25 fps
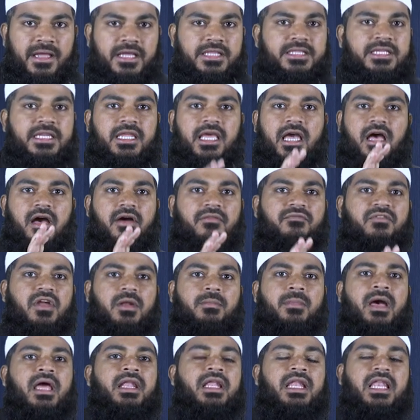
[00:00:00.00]
इतने
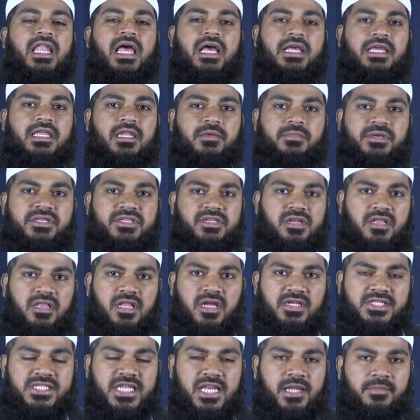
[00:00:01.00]
फरमान अल्लाह के नबी
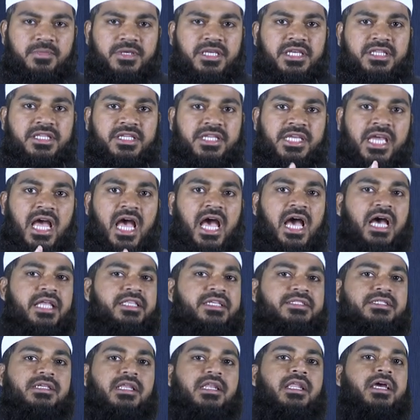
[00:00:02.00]
सल्लल्लाहु अलैहि वसल्लम की इतनी
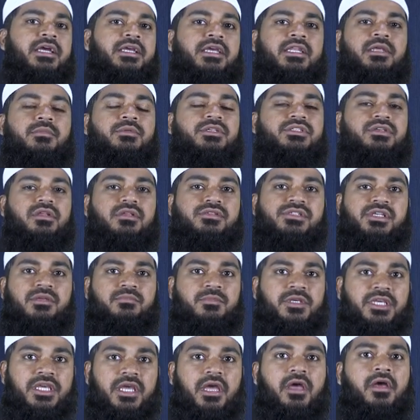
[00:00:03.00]
अहादीस अल्लाह के नबी सल्लल्लाहु
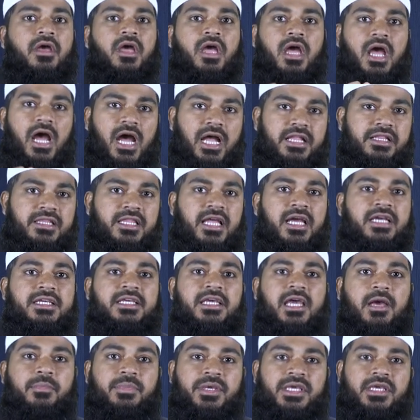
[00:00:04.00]
अलैहि वसल्लम की है हती
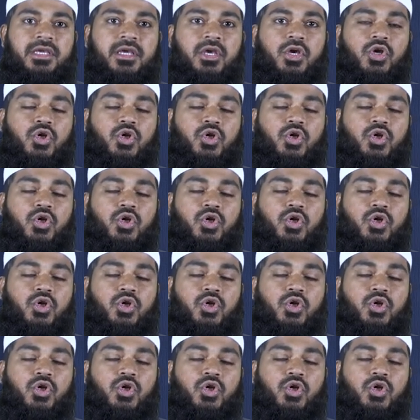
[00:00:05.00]
कि अभी